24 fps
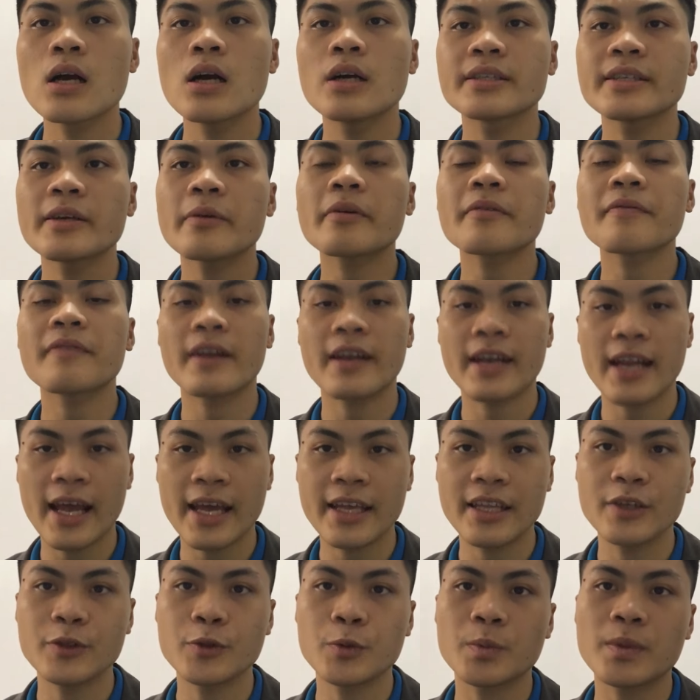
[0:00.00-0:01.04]
ở trong cái phần này
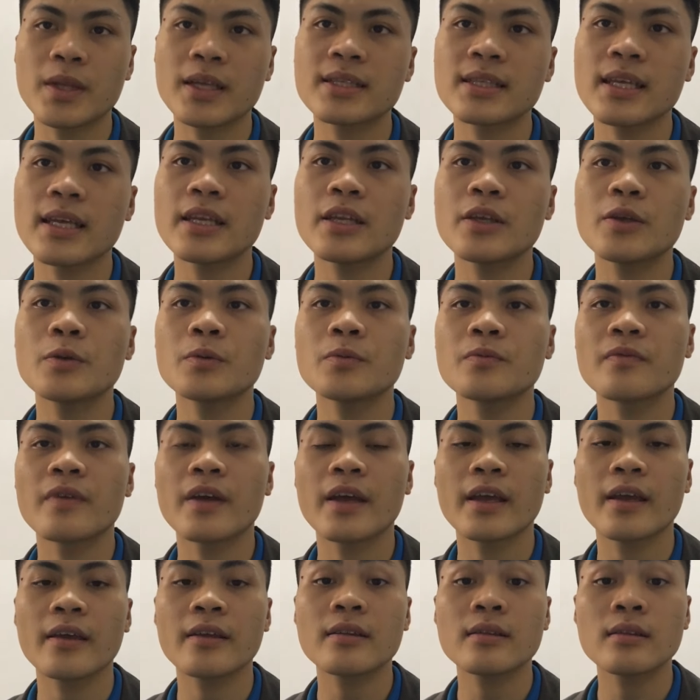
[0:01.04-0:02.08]
thì chúng ta sẽ đi
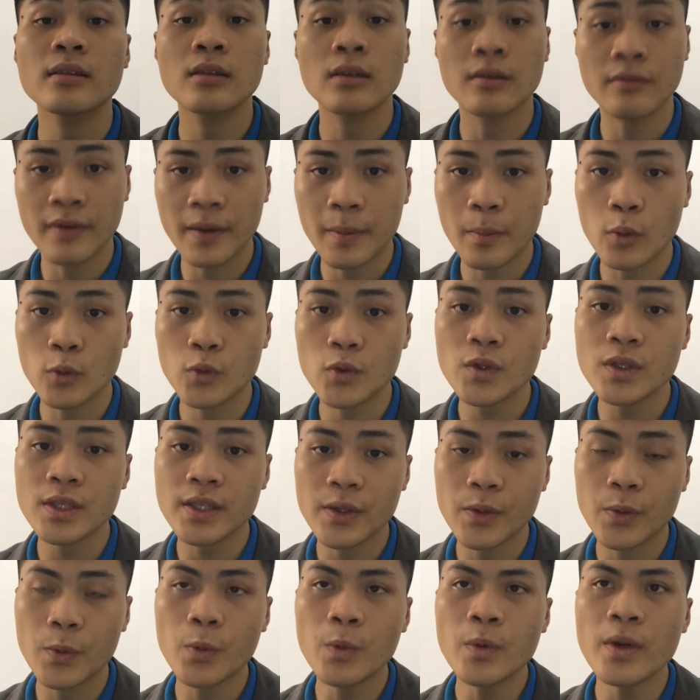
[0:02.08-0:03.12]
về từng phần một chút
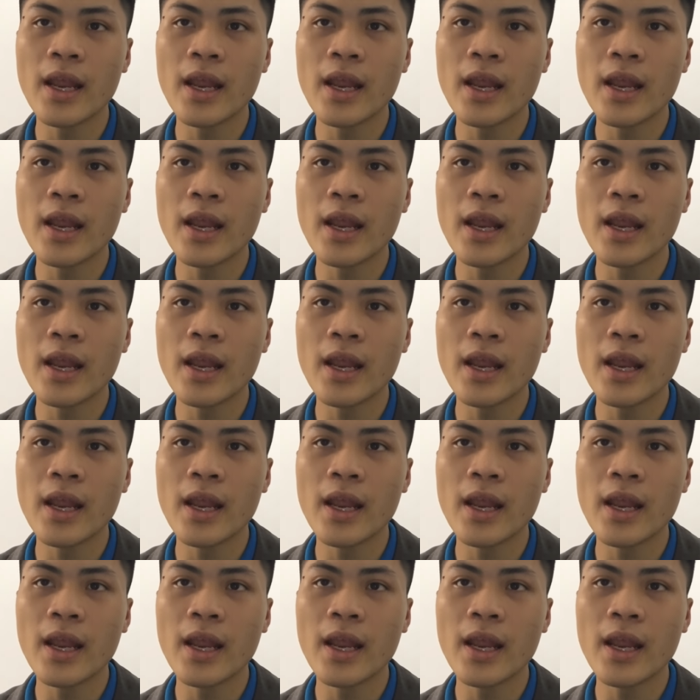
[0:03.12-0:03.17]
xíu.